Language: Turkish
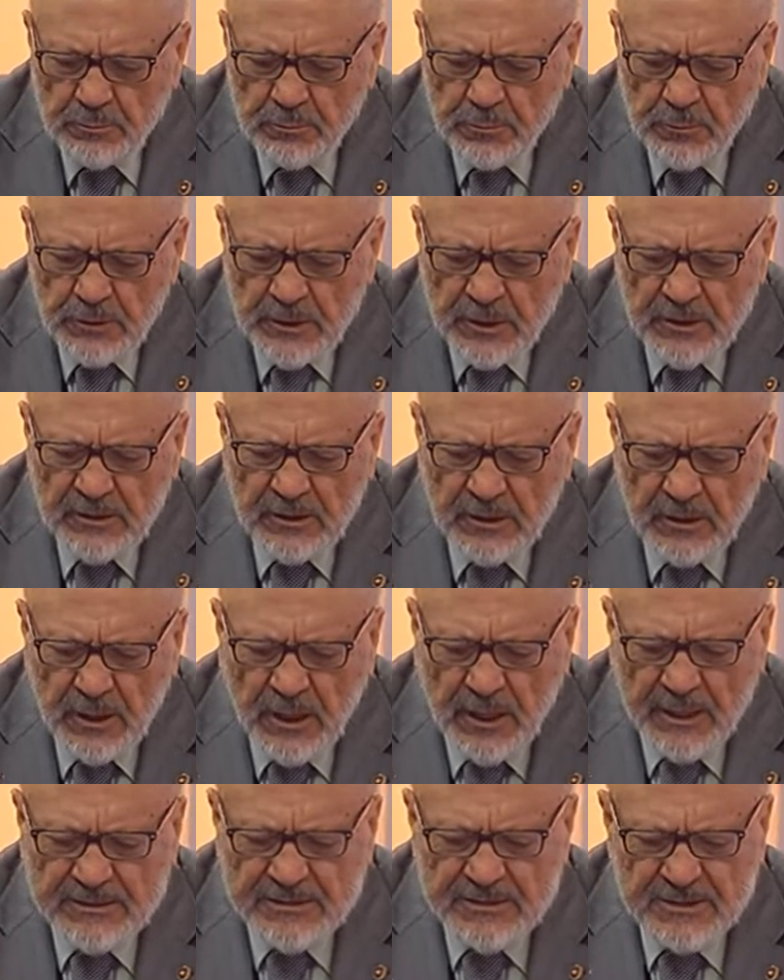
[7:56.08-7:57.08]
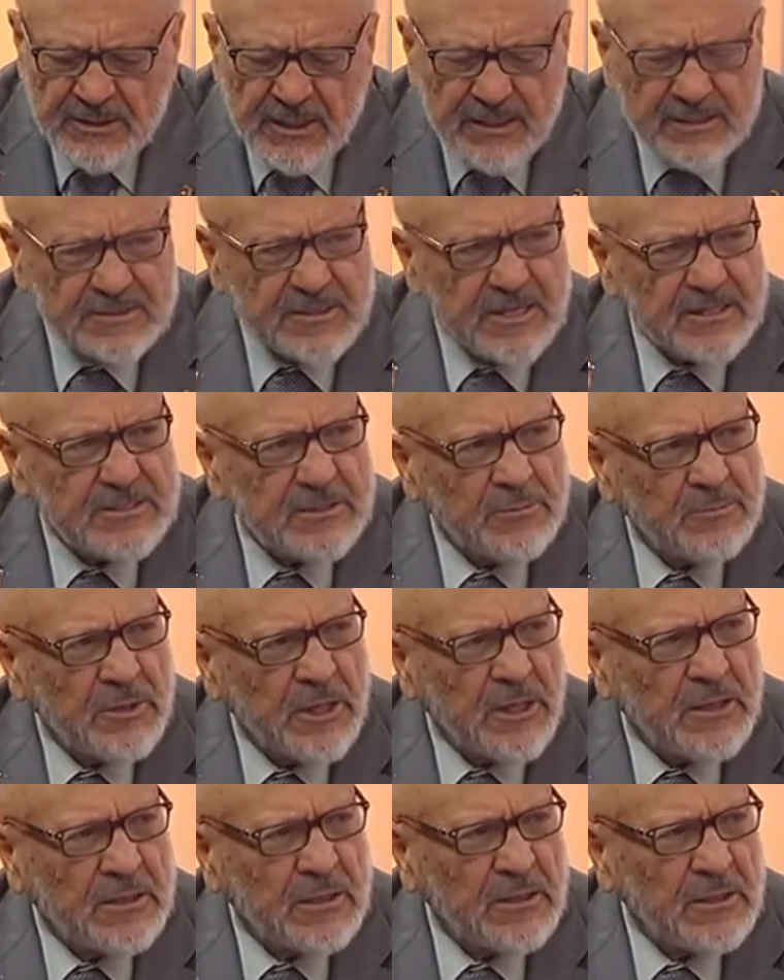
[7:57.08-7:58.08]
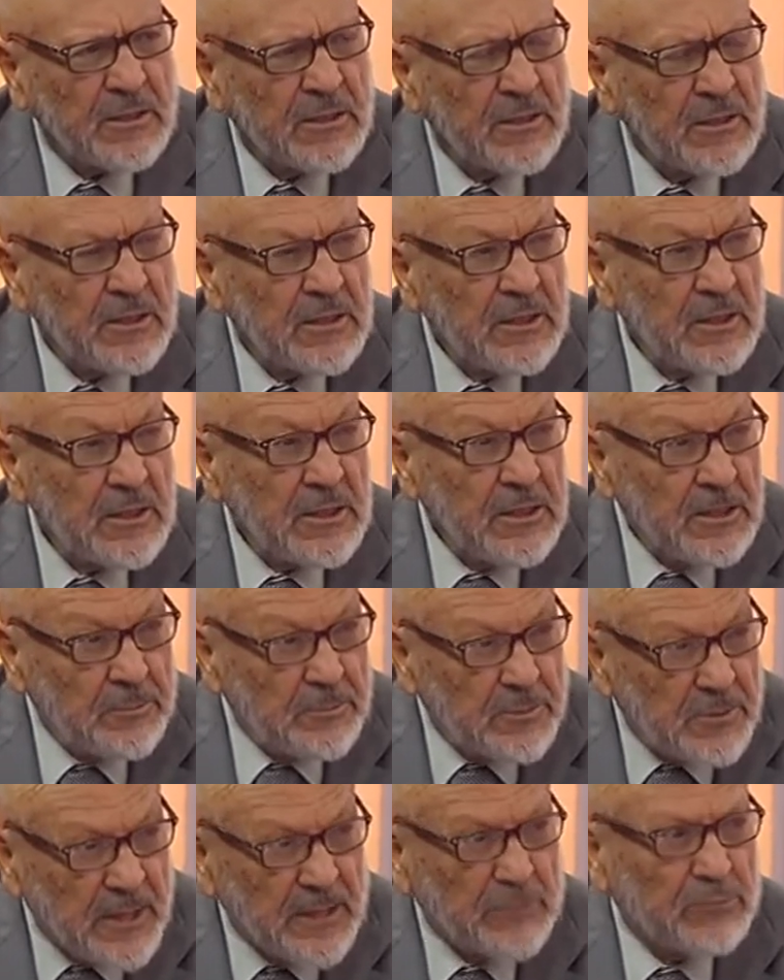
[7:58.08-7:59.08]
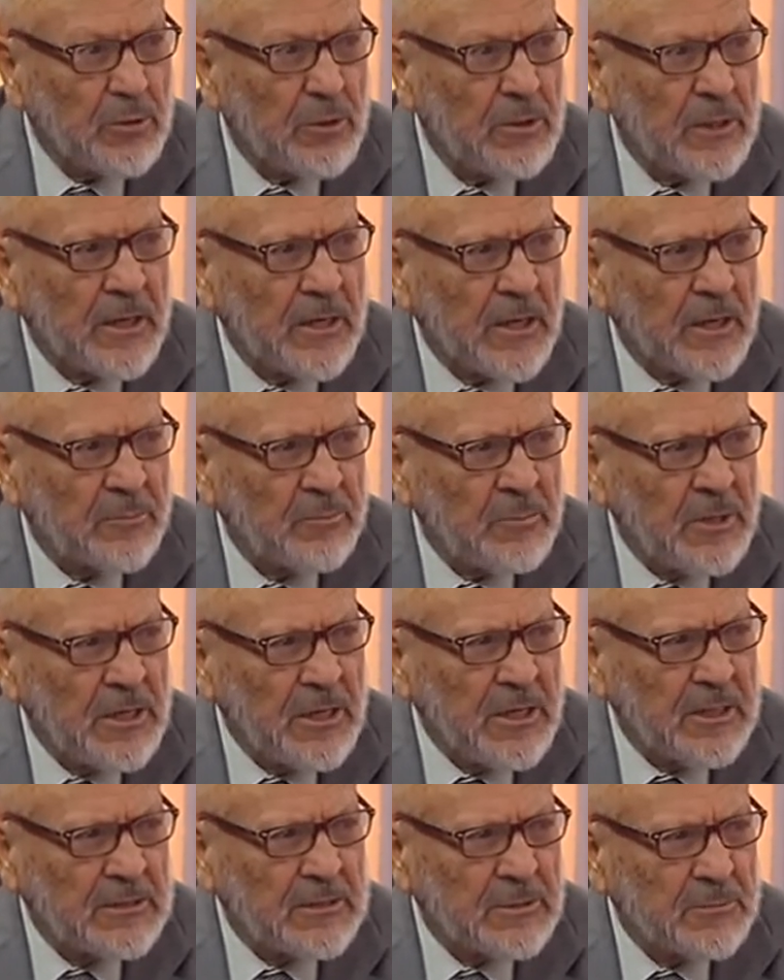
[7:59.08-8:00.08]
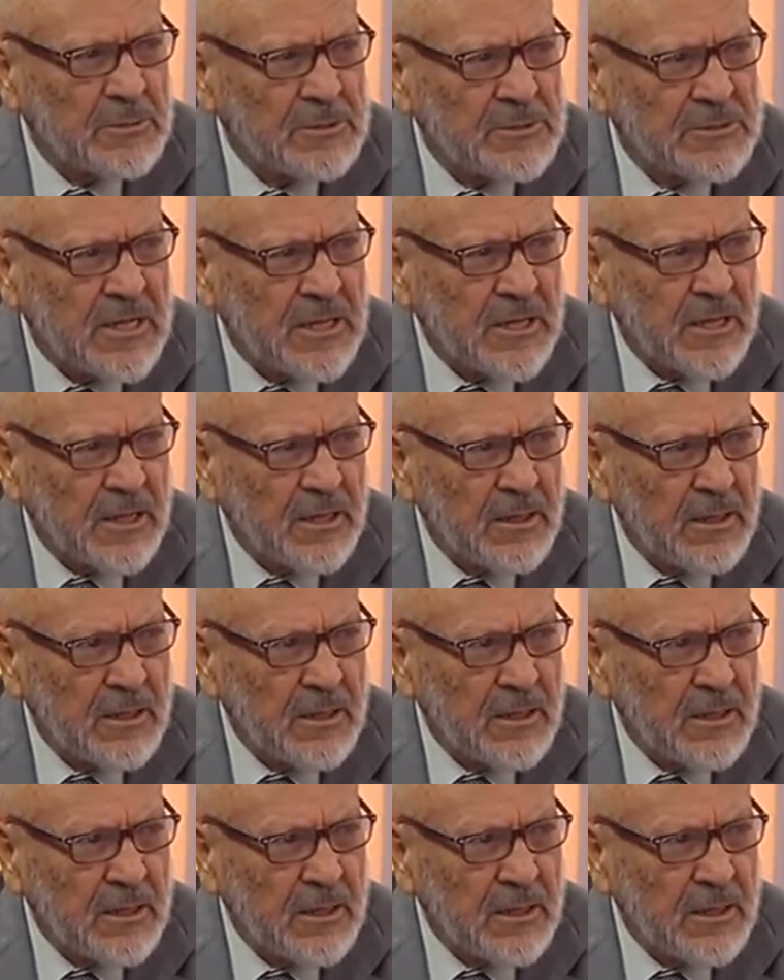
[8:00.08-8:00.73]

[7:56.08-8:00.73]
7 Haziran seçimleri ibret olarak milletimize